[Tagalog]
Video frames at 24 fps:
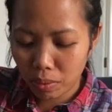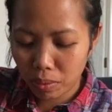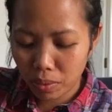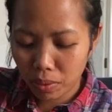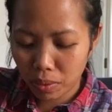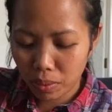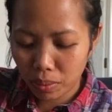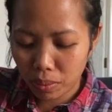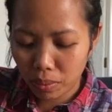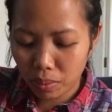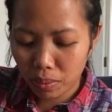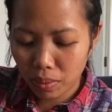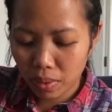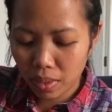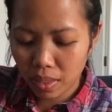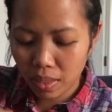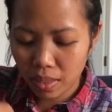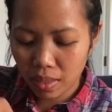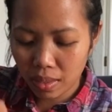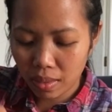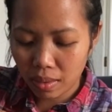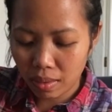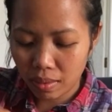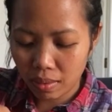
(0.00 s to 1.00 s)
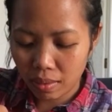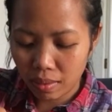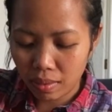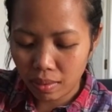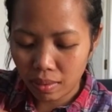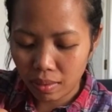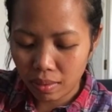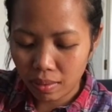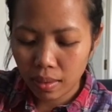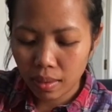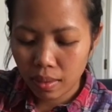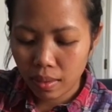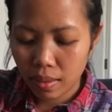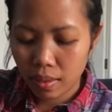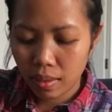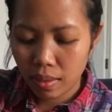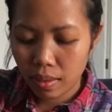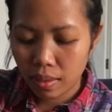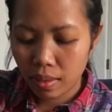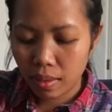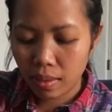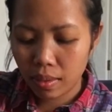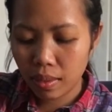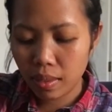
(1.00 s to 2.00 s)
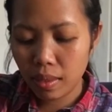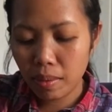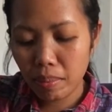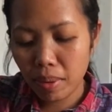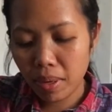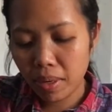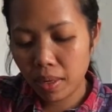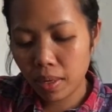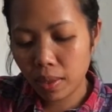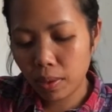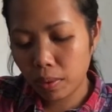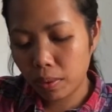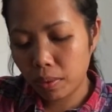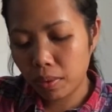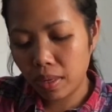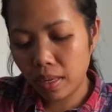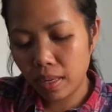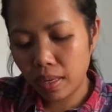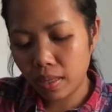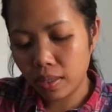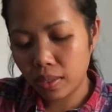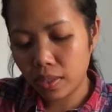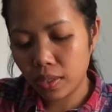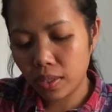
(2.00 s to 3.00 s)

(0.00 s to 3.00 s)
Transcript: ako sa kulay niya. Kasi di ba natural lang